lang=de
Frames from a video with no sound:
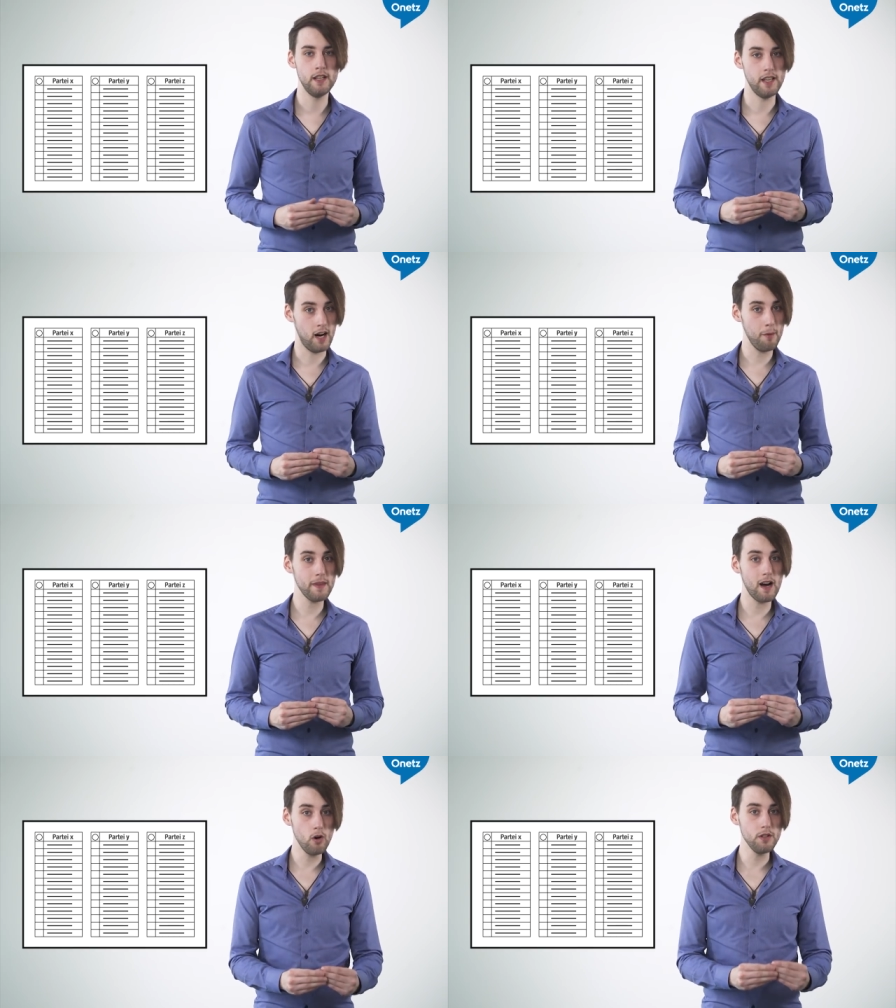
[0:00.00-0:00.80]
Ihr
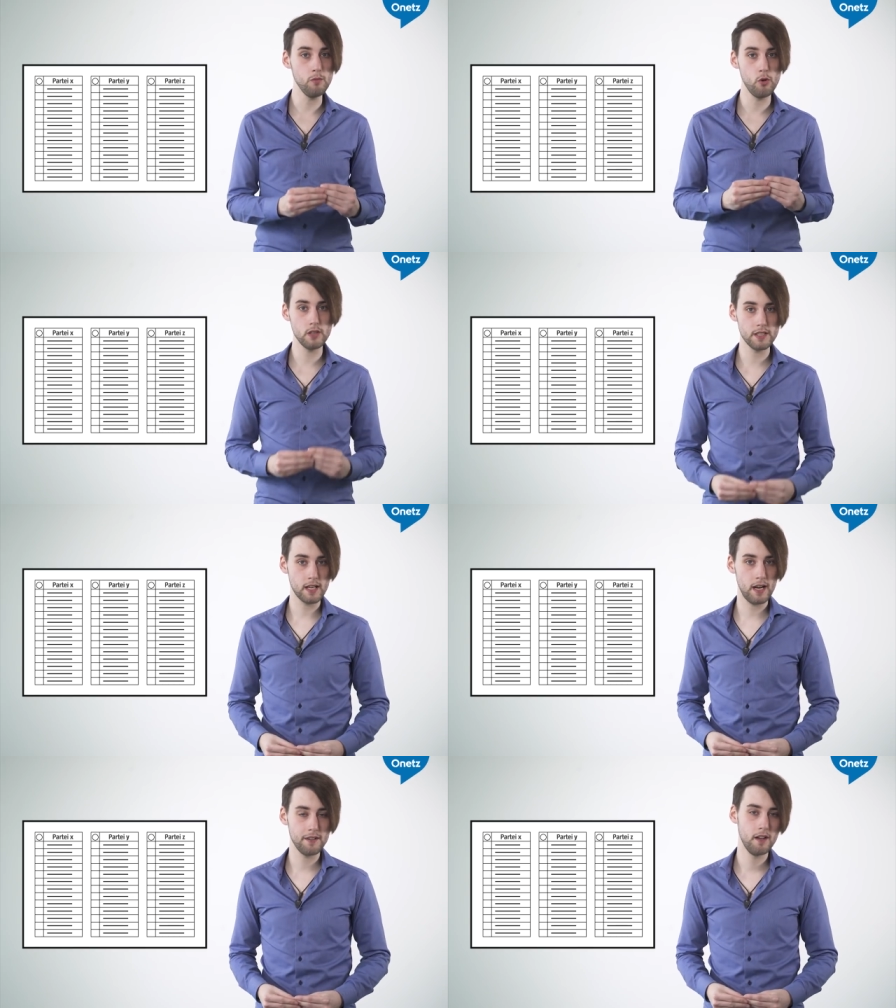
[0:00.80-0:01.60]
habt auch die
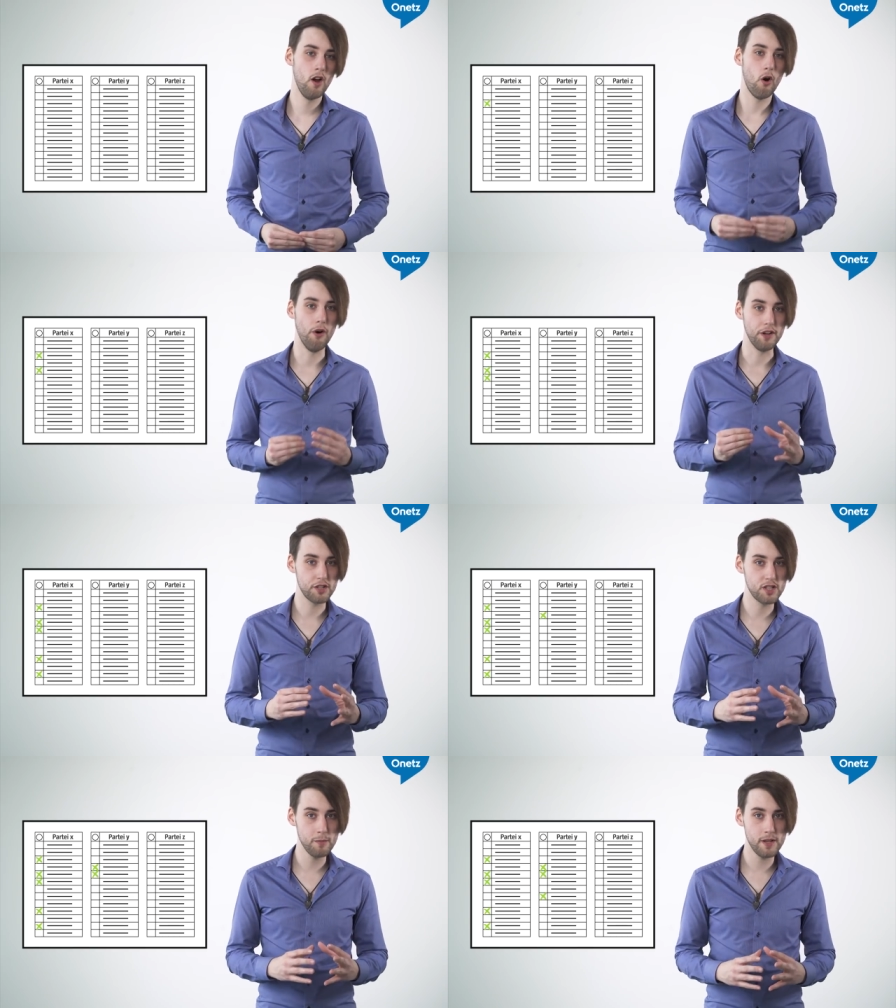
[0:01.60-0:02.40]
Möglichkeit, eure
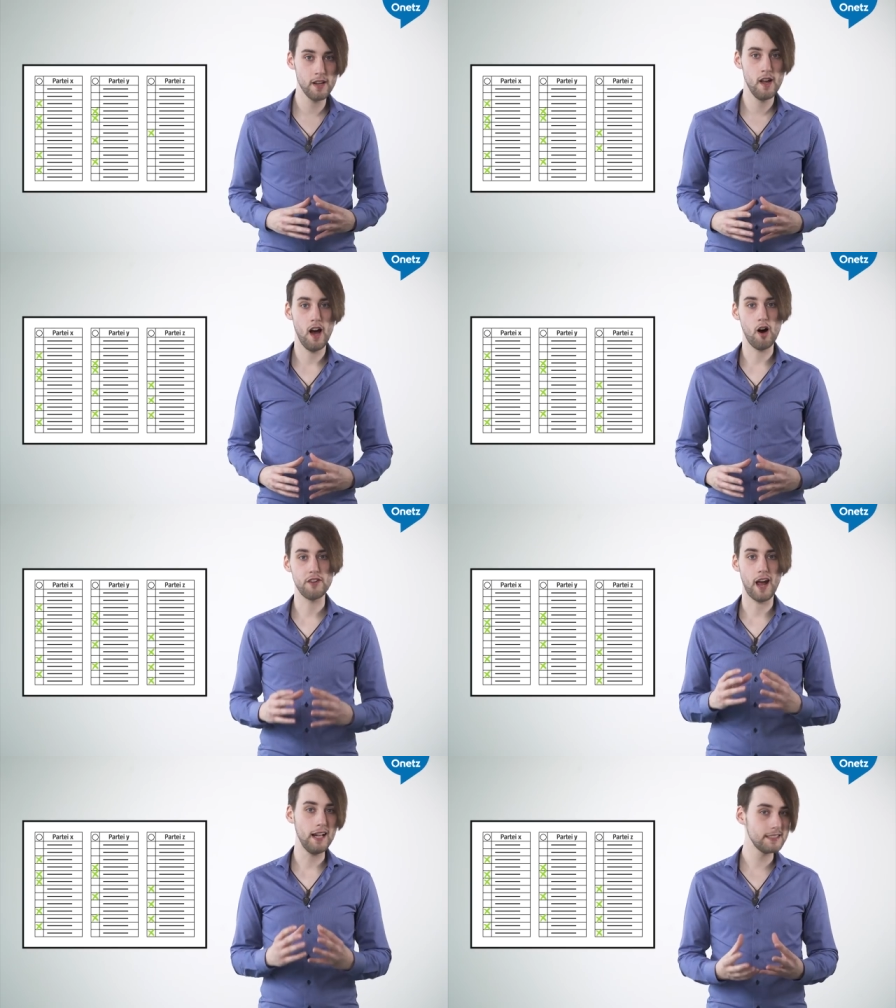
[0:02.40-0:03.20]
Stimmen auf
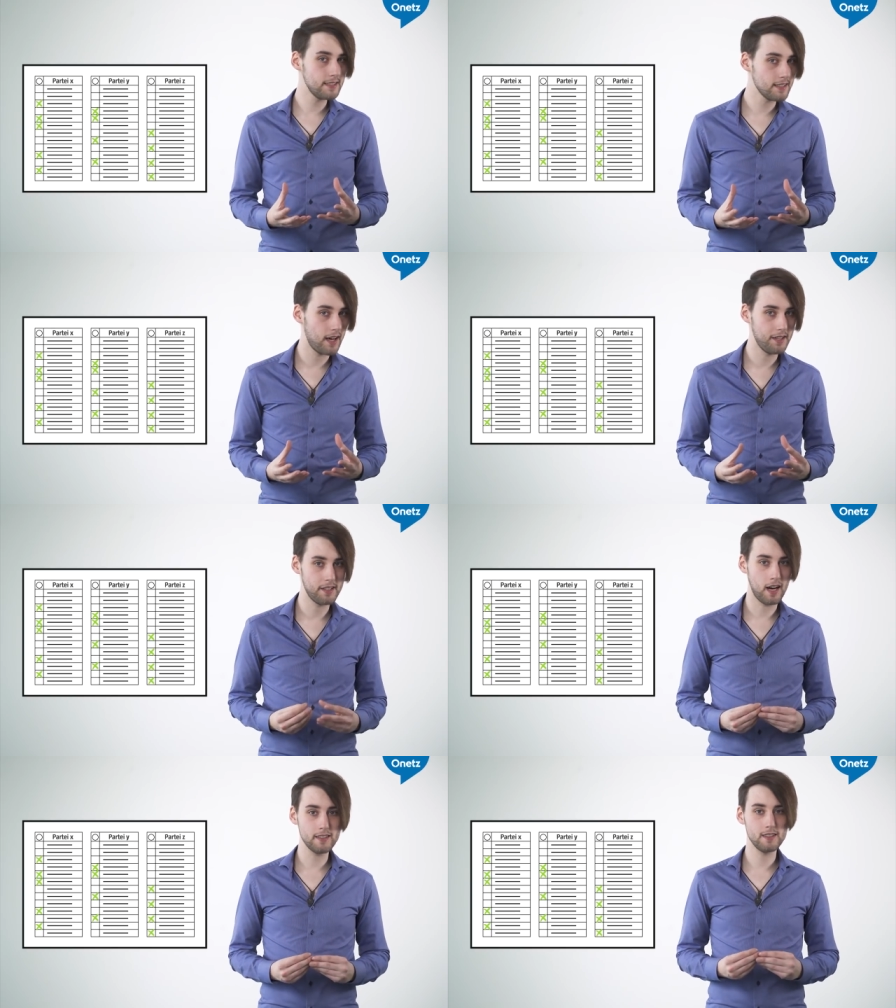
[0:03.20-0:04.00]
die einzelnen
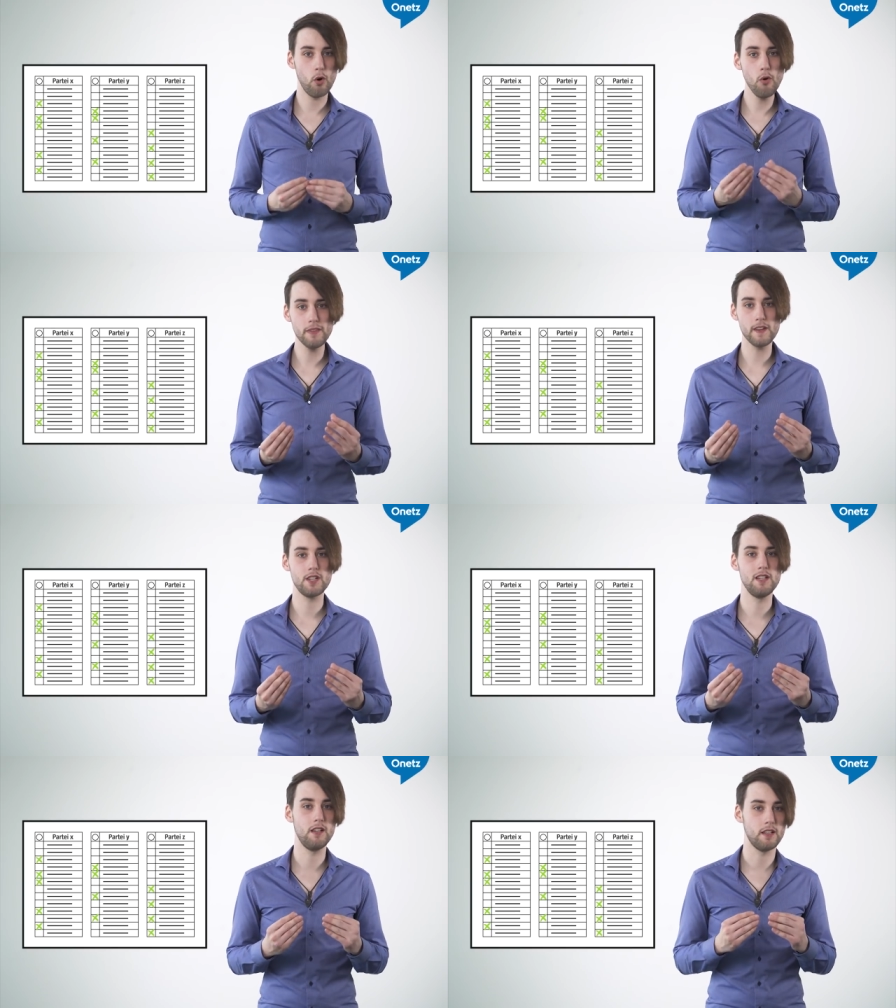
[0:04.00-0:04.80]
Kandidaten
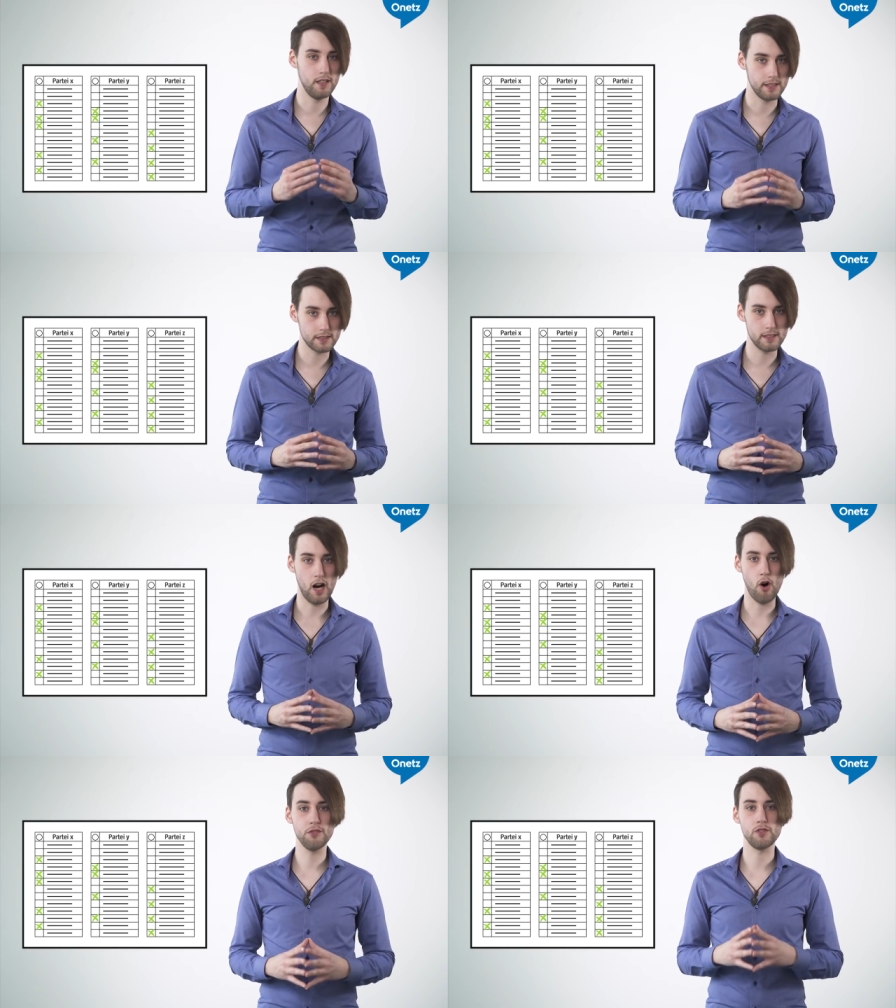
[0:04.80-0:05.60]
unterschiedlicher Listen
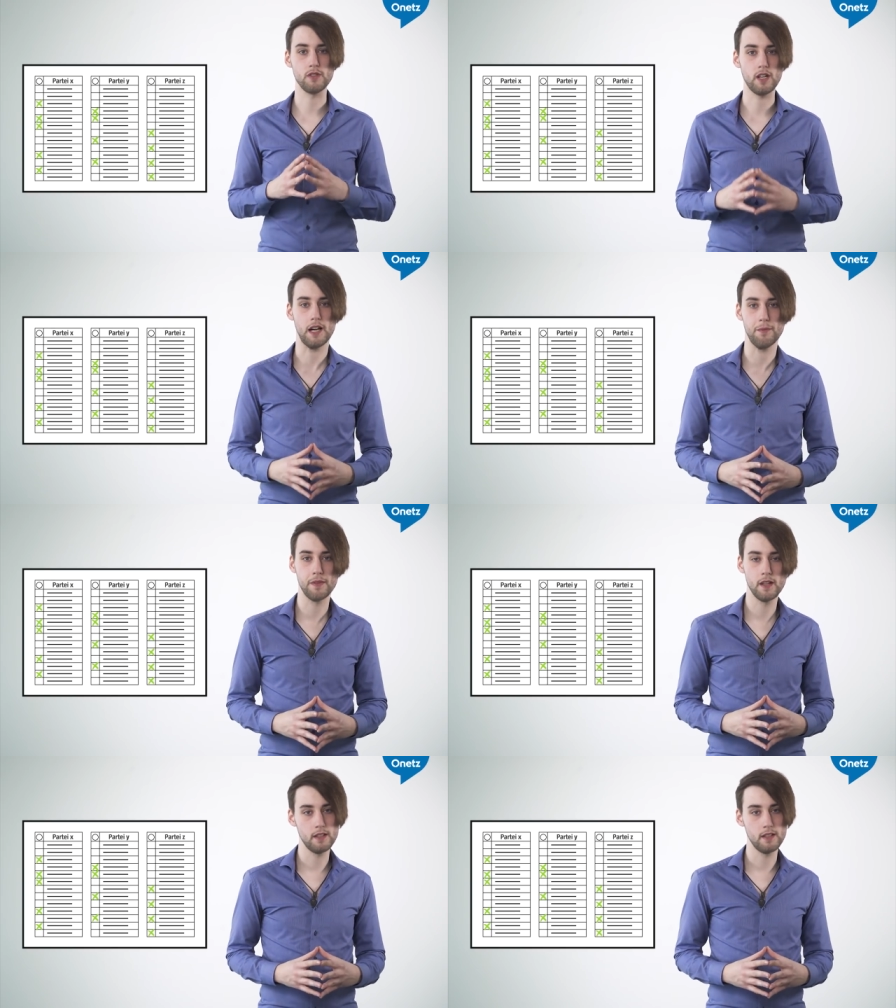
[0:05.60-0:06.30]
aufzuteilen.